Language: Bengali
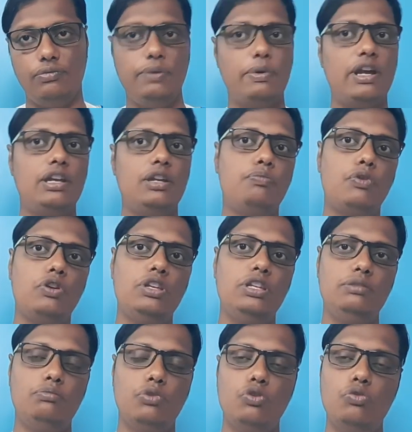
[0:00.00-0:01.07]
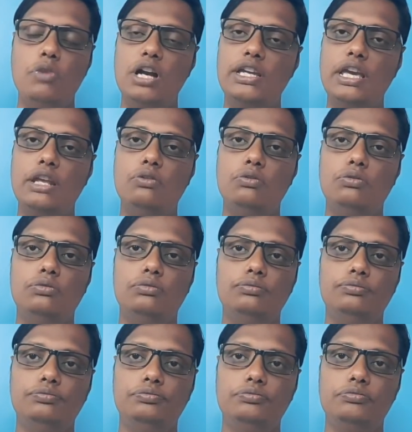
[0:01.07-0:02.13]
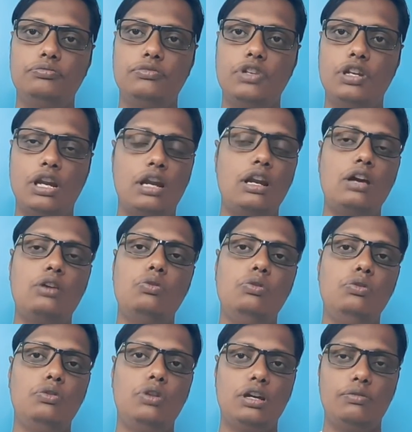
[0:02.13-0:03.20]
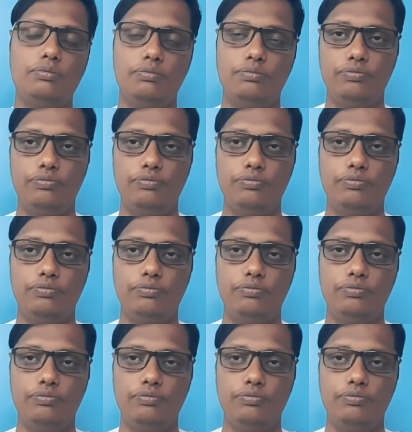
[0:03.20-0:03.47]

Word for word: বিবাহের পরেই বৌমা কেন রান্না করলো না